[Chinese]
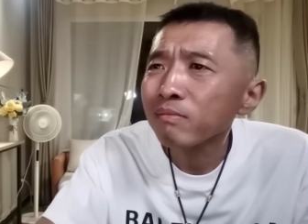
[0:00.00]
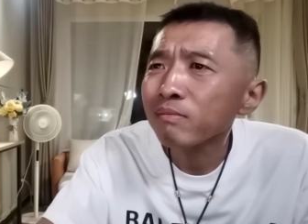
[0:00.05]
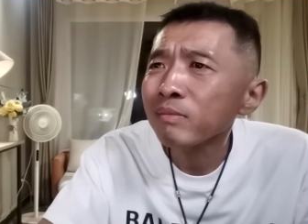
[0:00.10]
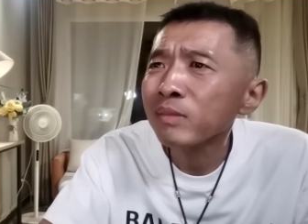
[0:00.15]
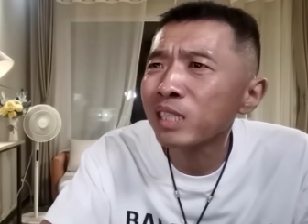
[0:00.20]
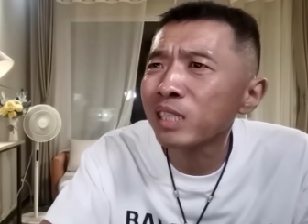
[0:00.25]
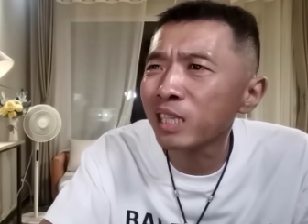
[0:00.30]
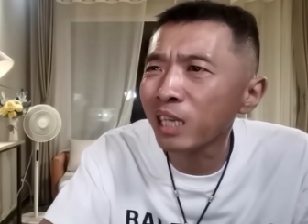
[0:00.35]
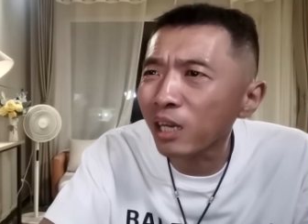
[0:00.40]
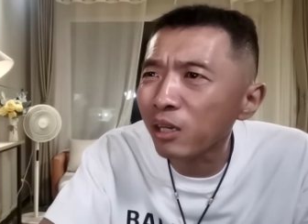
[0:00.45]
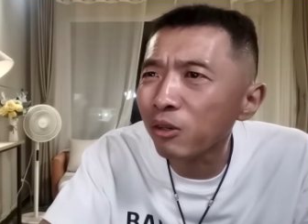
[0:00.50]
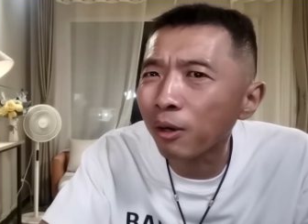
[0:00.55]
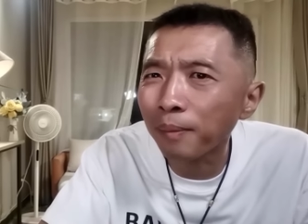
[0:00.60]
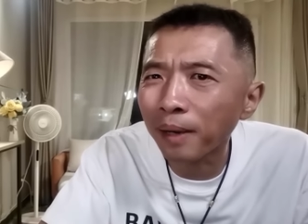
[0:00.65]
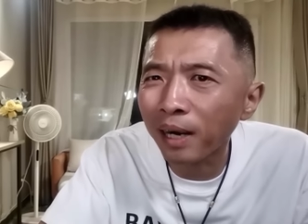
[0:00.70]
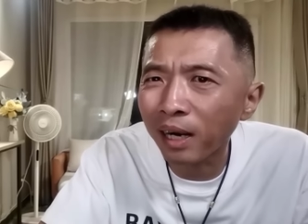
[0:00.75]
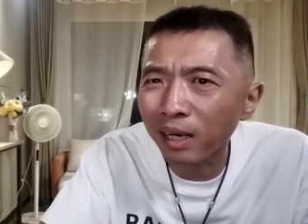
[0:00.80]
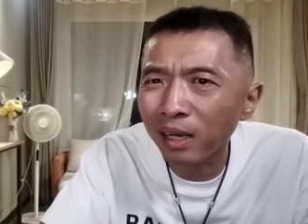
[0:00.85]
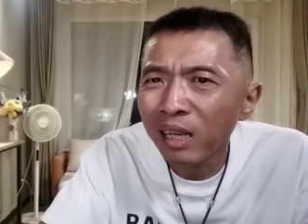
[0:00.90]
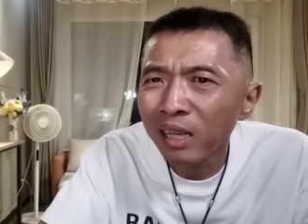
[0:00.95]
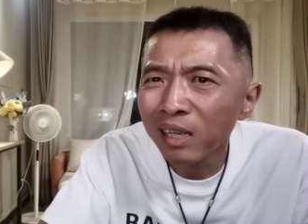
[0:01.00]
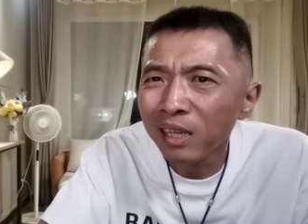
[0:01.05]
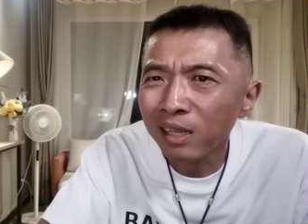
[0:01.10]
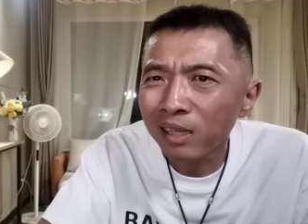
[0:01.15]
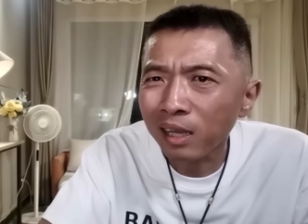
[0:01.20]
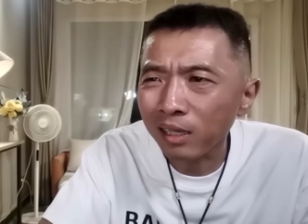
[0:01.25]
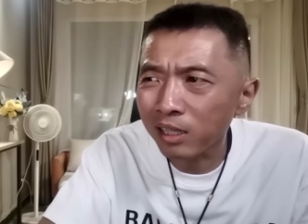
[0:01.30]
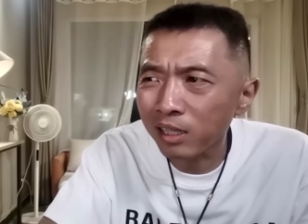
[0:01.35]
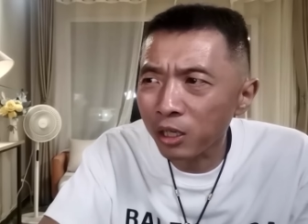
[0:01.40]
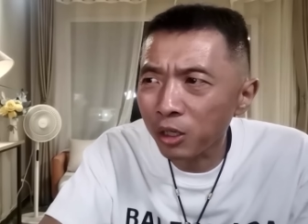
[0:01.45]
结果吧，
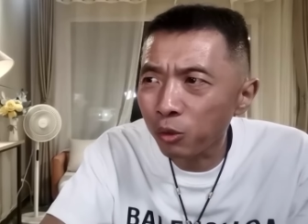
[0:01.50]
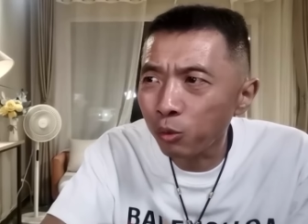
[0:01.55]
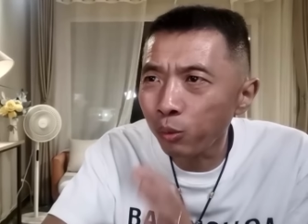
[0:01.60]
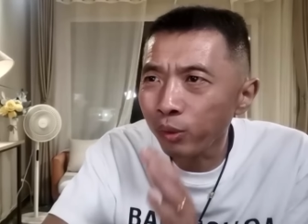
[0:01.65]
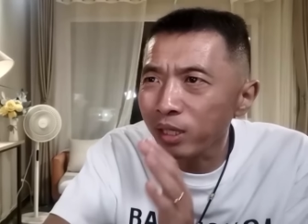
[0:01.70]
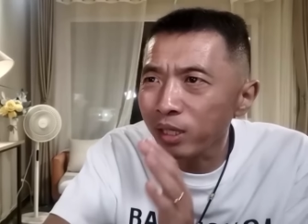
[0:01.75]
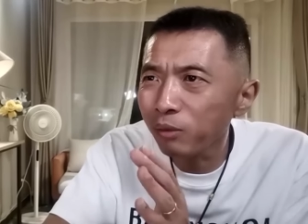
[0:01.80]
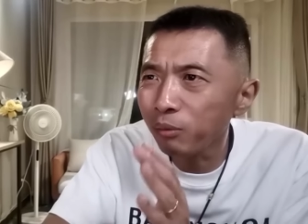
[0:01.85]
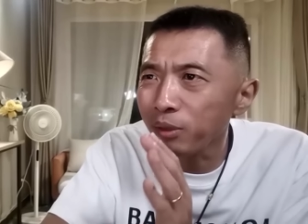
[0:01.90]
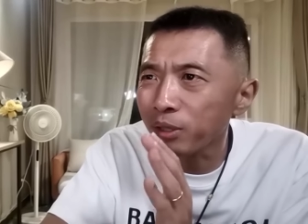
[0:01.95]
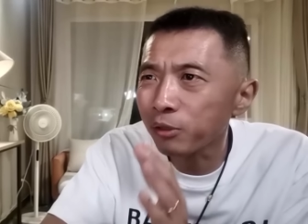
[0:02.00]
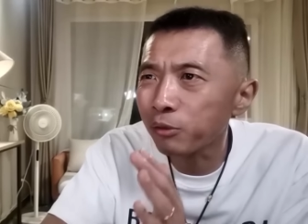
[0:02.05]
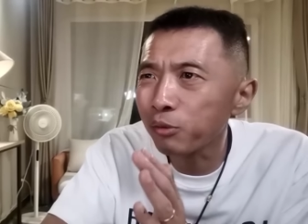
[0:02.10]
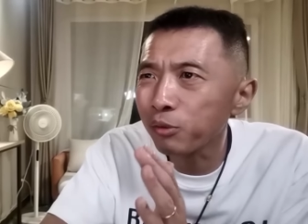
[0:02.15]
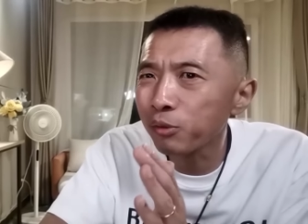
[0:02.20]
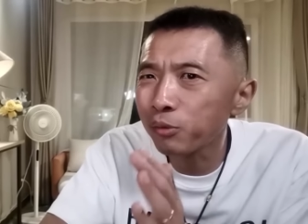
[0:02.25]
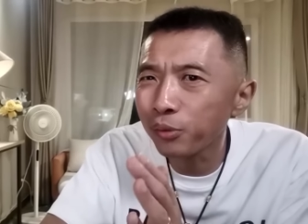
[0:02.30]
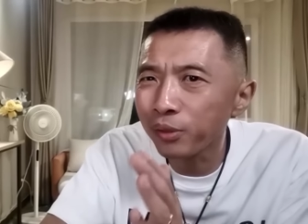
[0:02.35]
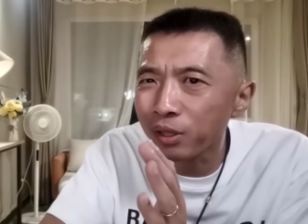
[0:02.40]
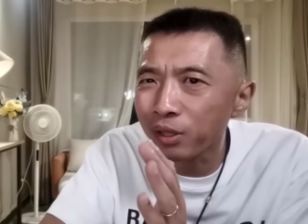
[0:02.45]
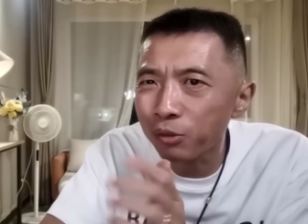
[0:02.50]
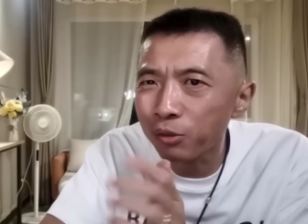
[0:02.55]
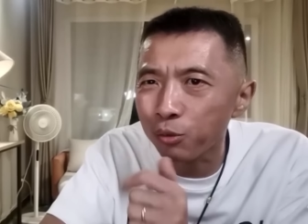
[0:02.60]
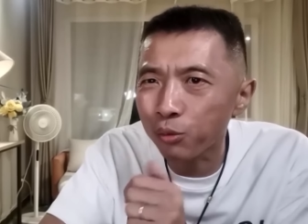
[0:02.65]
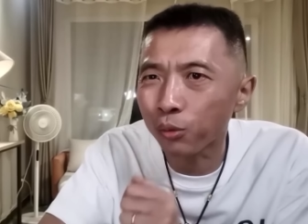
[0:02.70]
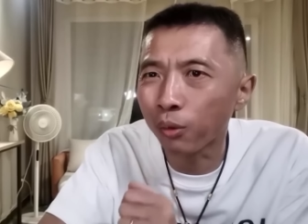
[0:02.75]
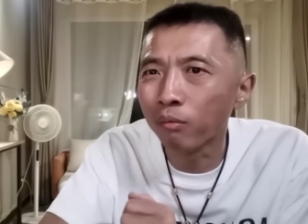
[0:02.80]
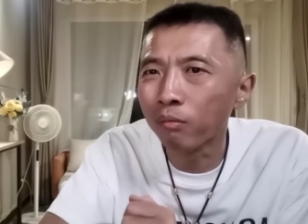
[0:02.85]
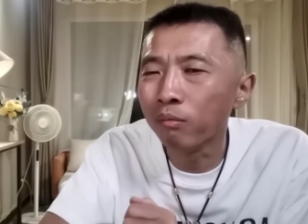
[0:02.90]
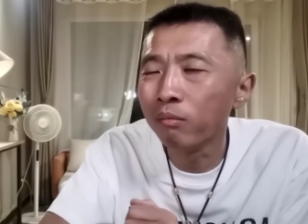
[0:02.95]
他这鬼鬼祟祟的举
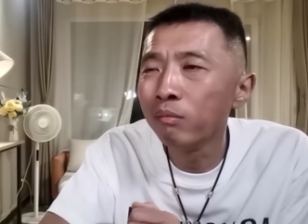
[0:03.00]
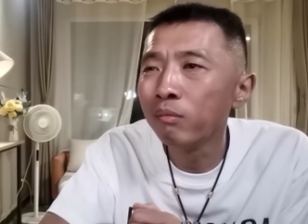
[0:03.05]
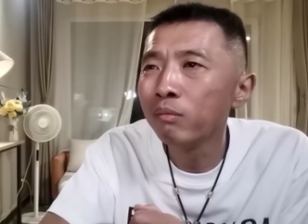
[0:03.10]
动，